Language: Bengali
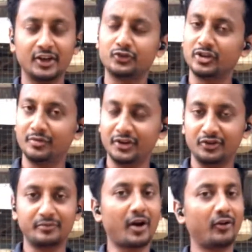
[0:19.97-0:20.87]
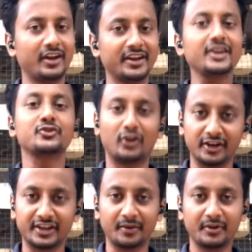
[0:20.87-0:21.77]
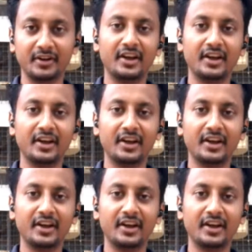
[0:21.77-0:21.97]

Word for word: যদি ভিডিওটি ভালো লাগে সঙ্গে থাকবেন